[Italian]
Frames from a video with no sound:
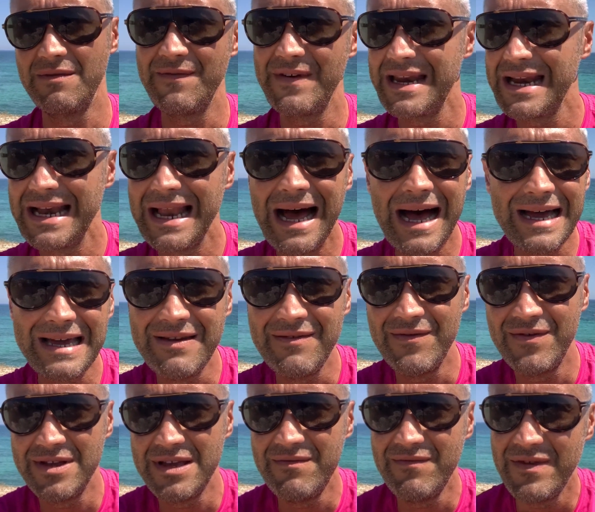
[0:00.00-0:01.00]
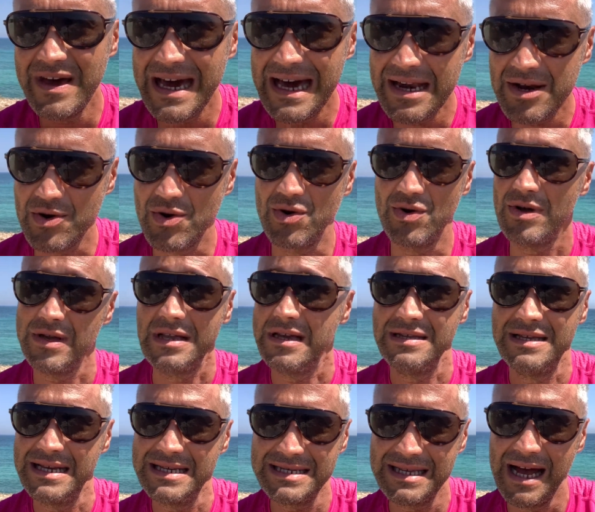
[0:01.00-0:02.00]
fare live d'inverno ed è
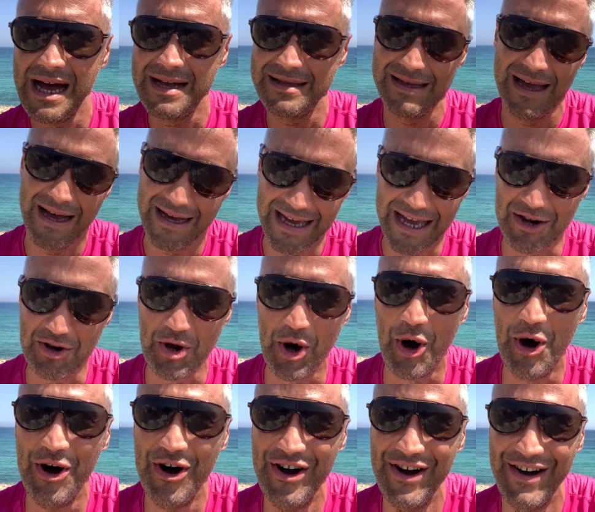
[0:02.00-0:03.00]
di estate anche no,